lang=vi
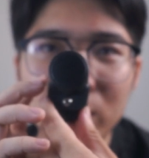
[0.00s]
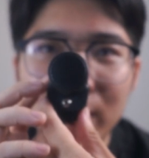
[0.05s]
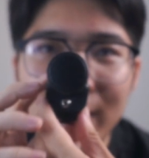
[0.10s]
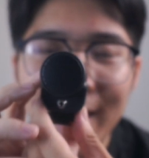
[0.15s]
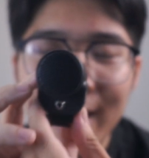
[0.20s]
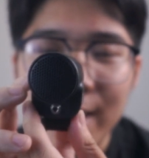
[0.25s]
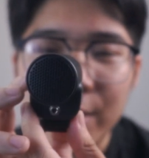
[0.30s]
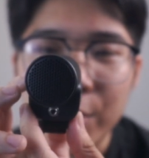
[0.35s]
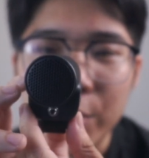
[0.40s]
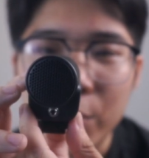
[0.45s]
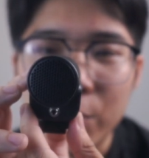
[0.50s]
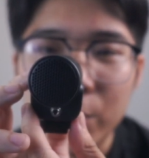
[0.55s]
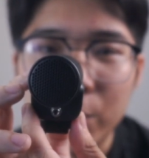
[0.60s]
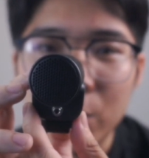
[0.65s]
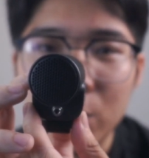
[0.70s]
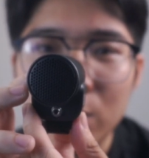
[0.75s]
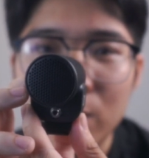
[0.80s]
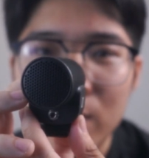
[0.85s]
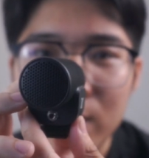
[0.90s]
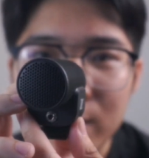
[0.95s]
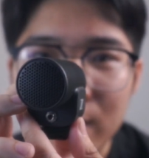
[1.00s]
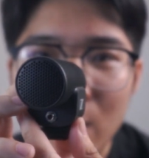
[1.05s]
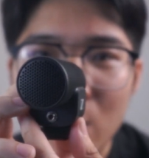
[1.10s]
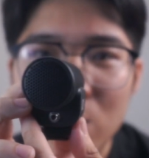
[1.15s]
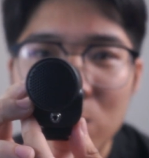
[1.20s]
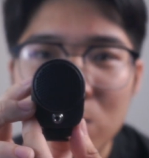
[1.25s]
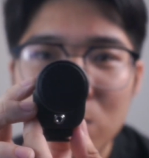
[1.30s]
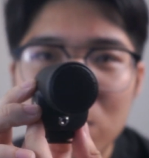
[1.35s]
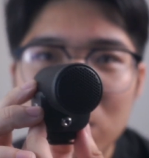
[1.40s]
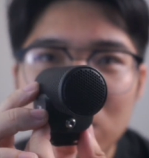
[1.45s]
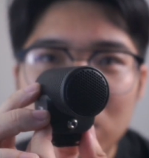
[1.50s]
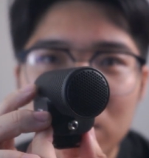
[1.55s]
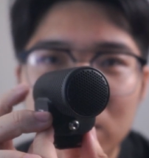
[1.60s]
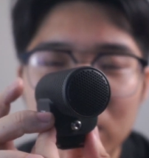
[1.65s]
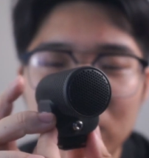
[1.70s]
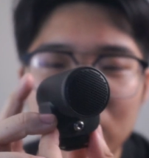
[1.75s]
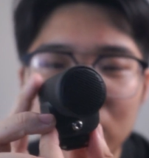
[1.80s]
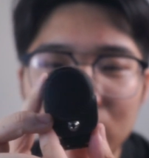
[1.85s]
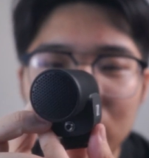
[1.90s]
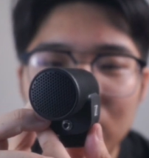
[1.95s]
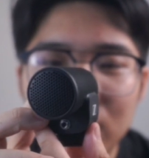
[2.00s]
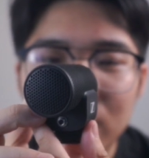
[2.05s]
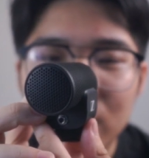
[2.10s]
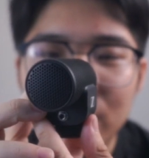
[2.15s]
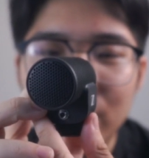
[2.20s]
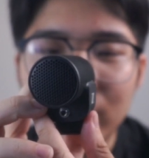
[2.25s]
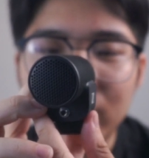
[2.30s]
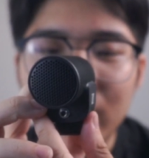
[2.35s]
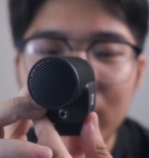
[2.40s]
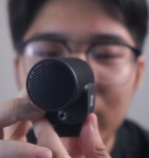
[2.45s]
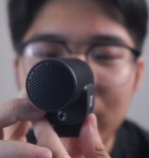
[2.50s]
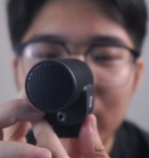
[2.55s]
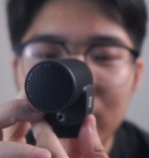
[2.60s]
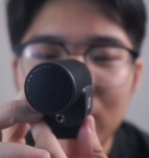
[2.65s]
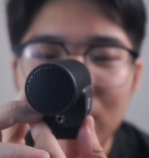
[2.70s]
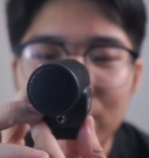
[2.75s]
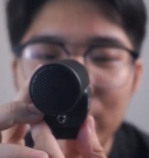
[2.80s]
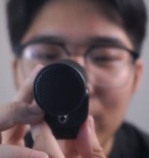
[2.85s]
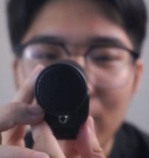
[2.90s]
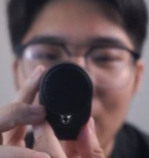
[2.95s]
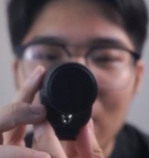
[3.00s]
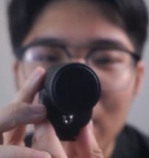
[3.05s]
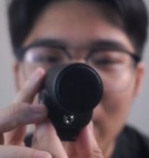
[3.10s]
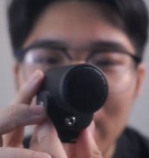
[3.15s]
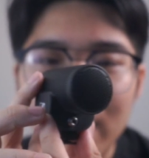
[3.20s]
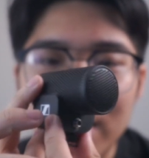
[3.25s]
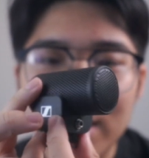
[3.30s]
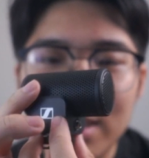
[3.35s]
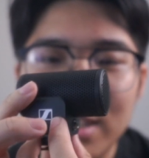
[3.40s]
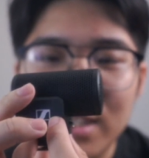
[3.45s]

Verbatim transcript: được hai chiều trước và sau mình cần phải test kỹ hơn vì đó ha